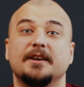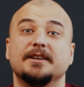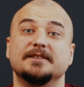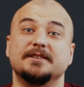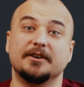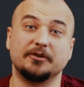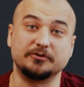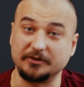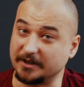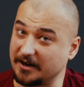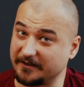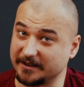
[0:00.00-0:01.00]
и сделан он,
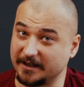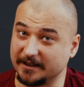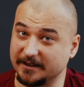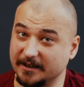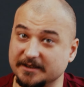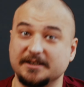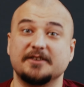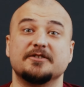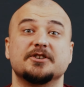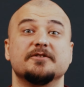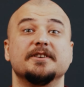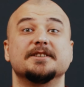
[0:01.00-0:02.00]
как вы догадались, в
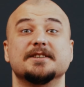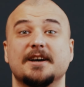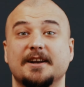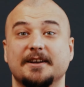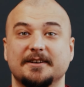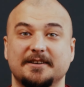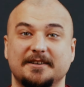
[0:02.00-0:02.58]
Швейцарии.